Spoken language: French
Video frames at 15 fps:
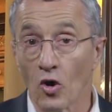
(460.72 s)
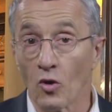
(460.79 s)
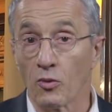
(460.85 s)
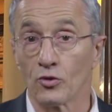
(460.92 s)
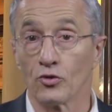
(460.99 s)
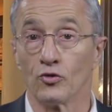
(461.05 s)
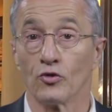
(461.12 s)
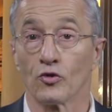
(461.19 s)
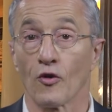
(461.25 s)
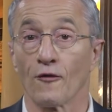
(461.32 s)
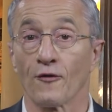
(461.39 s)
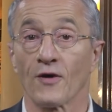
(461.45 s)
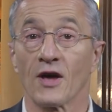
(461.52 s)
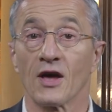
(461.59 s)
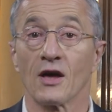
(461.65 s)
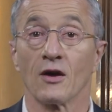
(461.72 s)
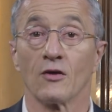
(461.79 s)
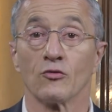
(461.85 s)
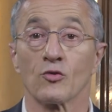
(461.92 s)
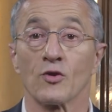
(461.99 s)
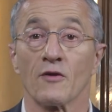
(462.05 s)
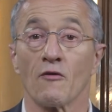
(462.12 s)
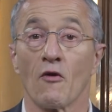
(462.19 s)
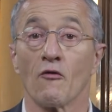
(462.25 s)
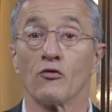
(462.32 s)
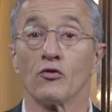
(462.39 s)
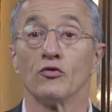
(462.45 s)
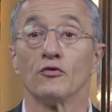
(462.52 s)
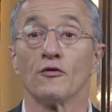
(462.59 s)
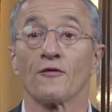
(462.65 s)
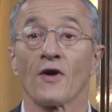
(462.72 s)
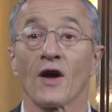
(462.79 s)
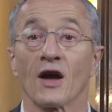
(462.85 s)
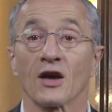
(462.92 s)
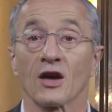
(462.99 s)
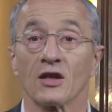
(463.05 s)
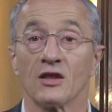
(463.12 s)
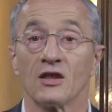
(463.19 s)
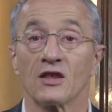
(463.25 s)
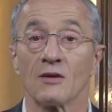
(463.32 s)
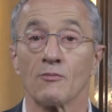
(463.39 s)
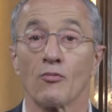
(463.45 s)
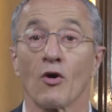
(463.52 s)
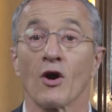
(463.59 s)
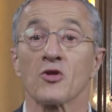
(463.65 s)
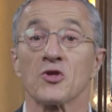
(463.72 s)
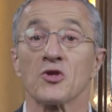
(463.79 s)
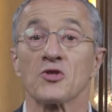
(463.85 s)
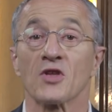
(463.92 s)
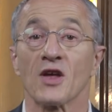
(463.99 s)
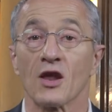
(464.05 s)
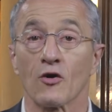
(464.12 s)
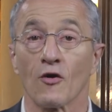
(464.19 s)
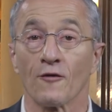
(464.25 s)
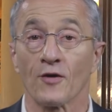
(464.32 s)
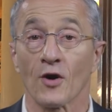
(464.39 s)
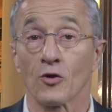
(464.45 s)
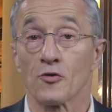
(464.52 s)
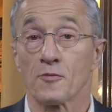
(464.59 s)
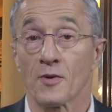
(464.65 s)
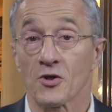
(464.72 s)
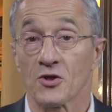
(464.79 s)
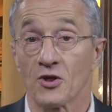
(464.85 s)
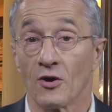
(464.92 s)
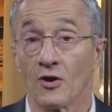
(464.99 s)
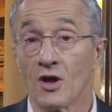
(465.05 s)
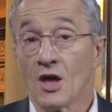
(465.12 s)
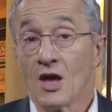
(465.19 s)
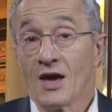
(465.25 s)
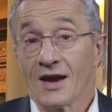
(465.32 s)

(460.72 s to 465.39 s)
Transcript: nombre de nos confrères, nous avons voulu nous faire accréditer pour assister à la conférence du président.